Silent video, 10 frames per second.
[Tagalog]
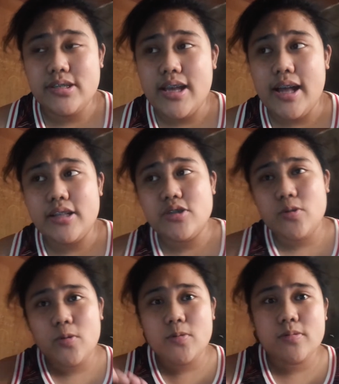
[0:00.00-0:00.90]
Yan,
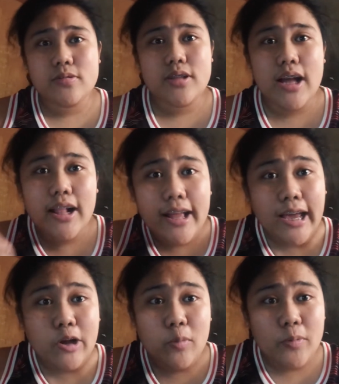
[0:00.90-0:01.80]
so,
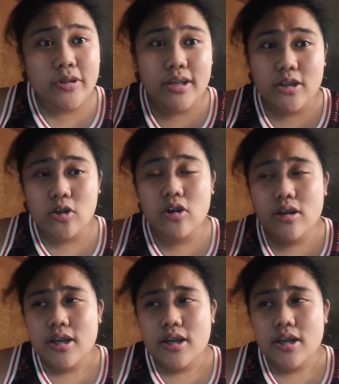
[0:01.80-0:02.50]
lalagay ko po dito.